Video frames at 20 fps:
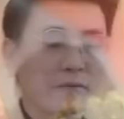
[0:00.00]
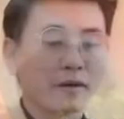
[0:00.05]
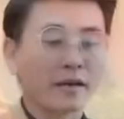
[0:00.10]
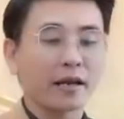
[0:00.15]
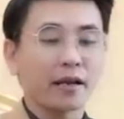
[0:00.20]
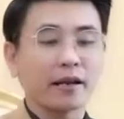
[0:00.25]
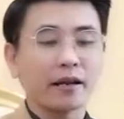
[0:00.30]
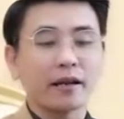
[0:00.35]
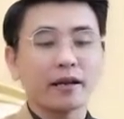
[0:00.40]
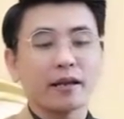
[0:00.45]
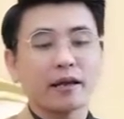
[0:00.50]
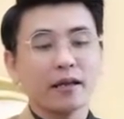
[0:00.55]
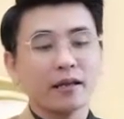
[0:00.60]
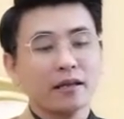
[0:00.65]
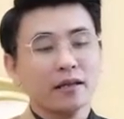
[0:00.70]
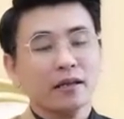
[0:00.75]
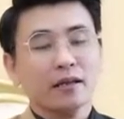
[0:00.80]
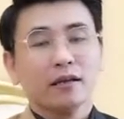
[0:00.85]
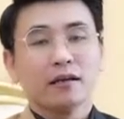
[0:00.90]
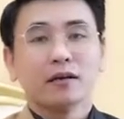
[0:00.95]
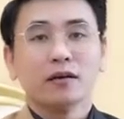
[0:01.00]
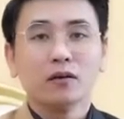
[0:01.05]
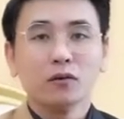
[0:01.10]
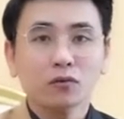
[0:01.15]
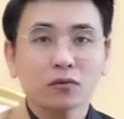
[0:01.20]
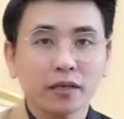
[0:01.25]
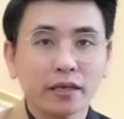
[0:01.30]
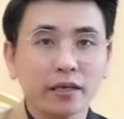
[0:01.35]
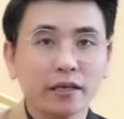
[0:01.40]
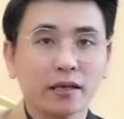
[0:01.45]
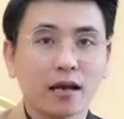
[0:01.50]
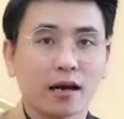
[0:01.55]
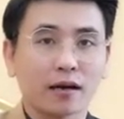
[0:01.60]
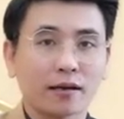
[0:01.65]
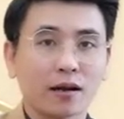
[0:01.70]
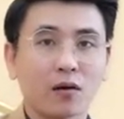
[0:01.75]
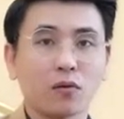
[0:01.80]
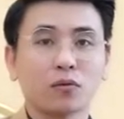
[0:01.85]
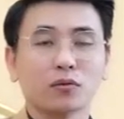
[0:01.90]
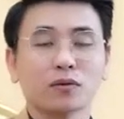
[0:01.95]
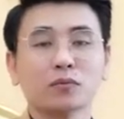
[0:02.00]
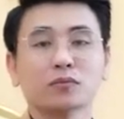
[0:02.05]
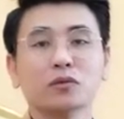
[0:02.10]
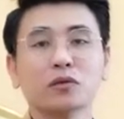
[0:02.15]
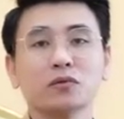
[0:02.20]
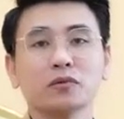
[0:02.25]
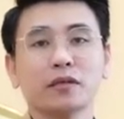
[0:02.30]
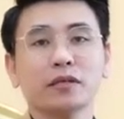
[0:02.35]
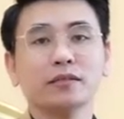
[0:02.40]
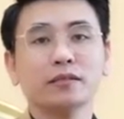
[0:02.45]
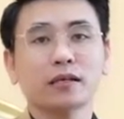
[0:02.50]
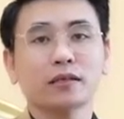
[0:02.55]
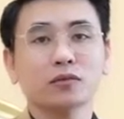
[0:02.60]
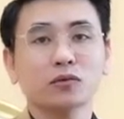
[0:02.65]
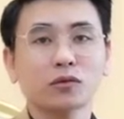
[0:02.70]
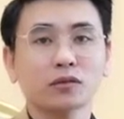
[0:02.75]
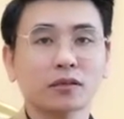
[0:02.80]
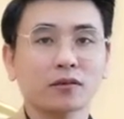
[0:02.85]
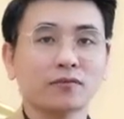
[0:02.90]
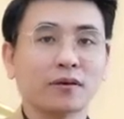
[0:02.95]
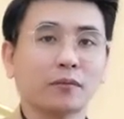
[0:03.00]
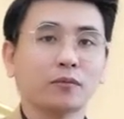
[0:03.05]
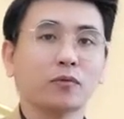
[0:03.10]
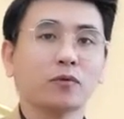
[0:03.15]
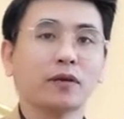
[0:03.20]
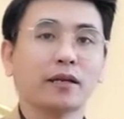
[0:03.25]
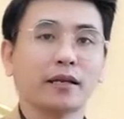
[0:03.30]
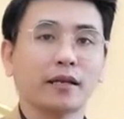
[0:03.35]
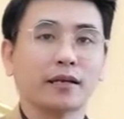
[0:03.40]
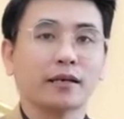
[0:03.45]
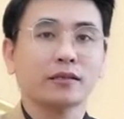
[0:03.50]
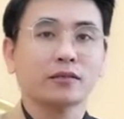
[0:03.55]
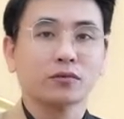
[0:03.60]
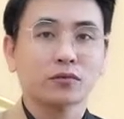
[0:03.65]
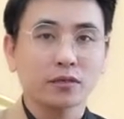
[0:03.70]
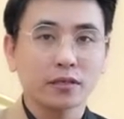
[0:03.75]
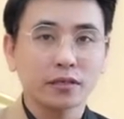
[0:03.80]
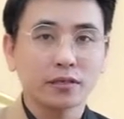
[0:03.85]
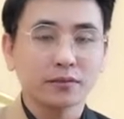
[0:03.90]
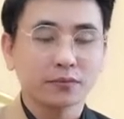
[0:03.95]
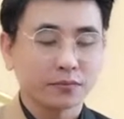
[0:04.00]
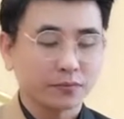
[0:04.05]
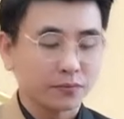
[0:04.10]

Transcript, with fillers: cái vấn đề này là ưu tiên hàng đầu trong tiêu chí sản xuất sản phẩm của Kỳ Lân Luxury.